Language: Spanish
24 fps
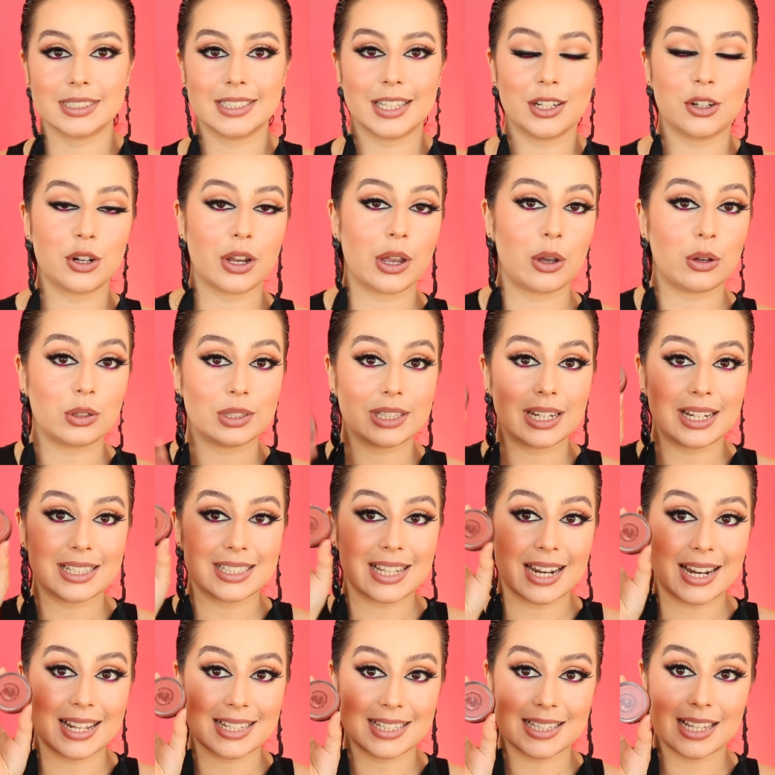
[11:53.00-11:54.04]
Sino que voy a
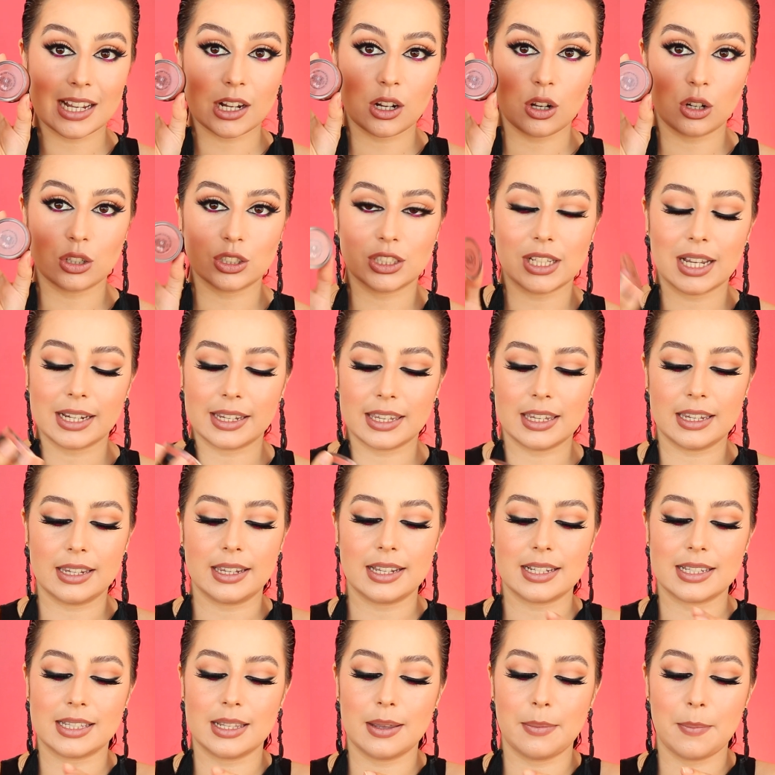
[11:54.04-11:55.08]
utilizar este gloss de aquí
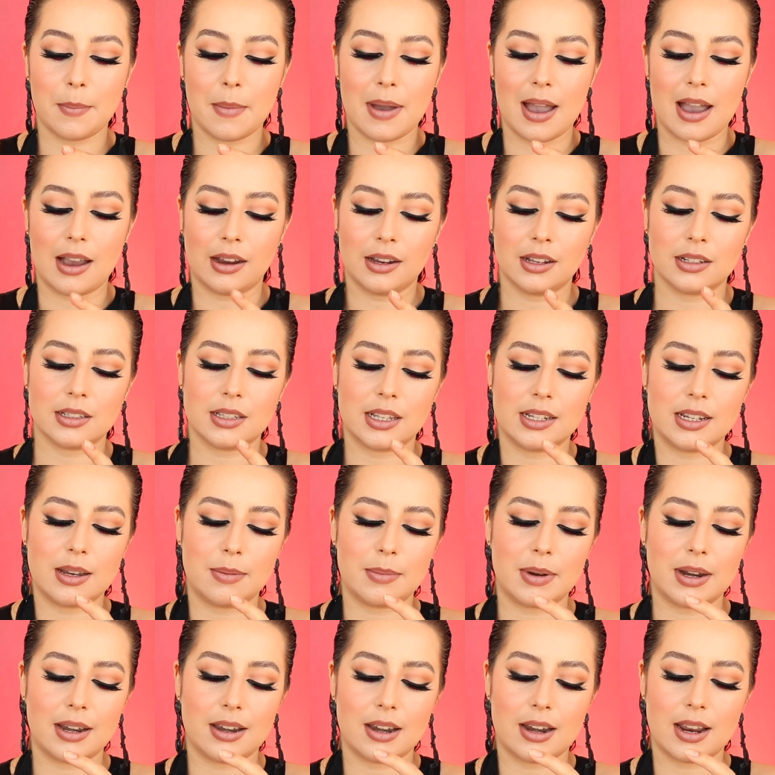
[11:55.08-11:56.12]
que es de MAC, se
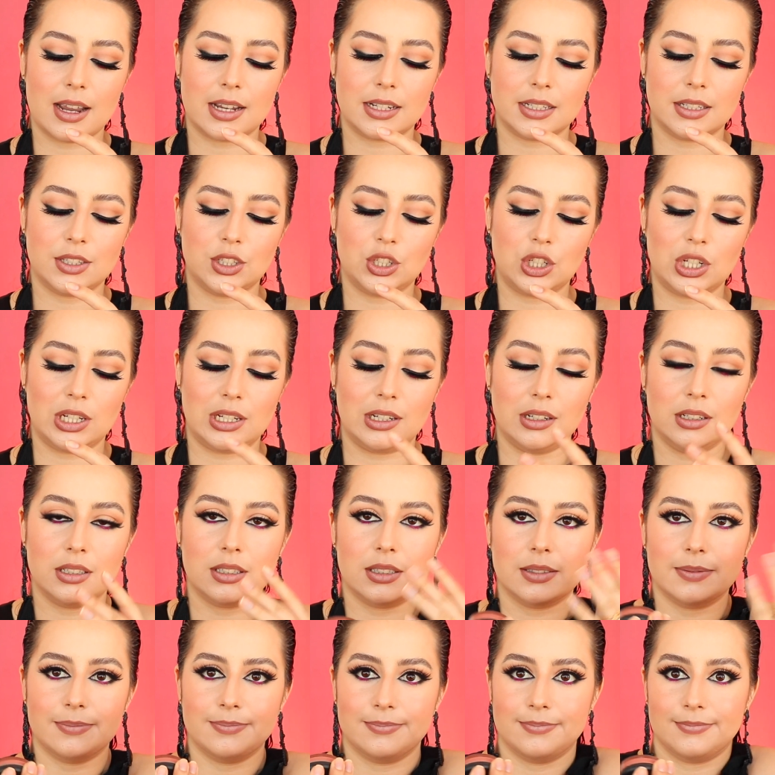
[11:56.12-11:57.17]
llama Nice Cheeks
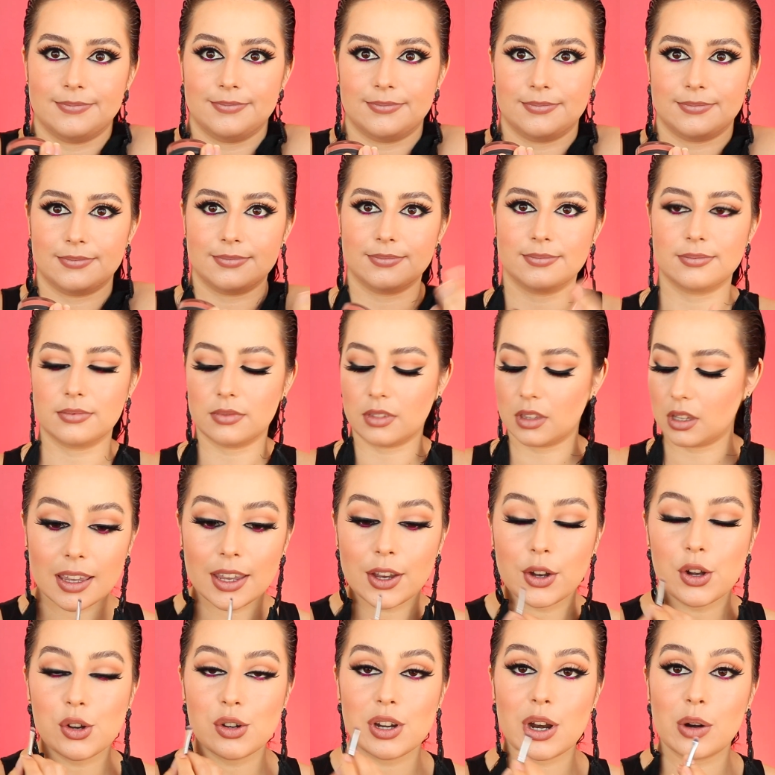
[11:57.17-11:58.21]

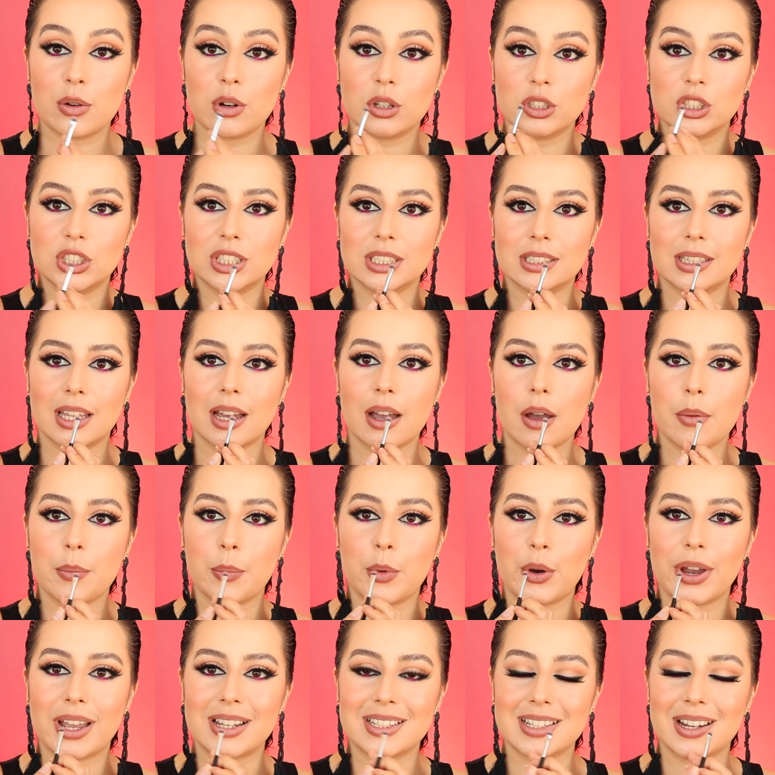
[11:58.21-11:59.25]
y con la brochita
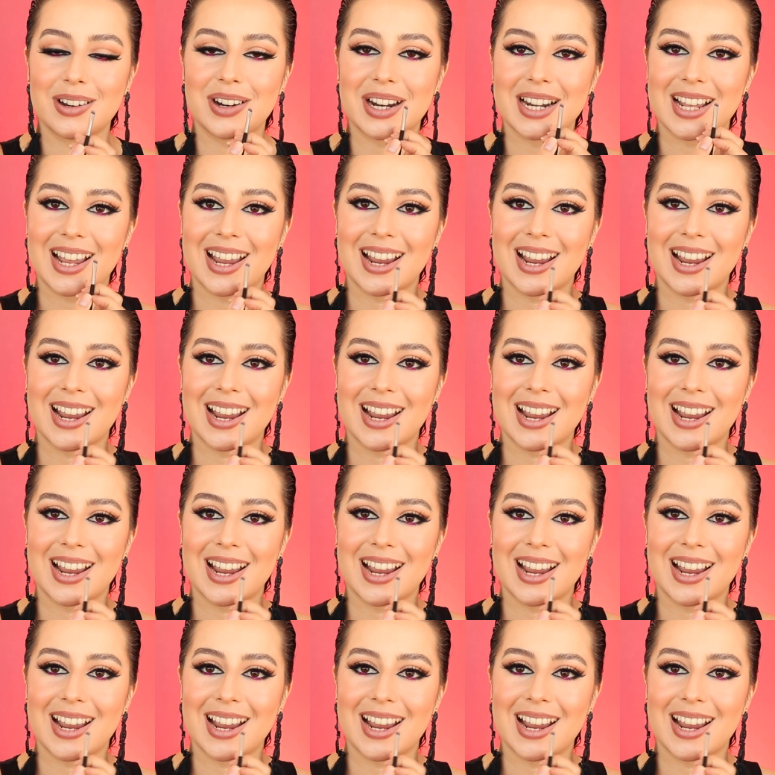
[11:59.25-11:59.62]
voy a llevar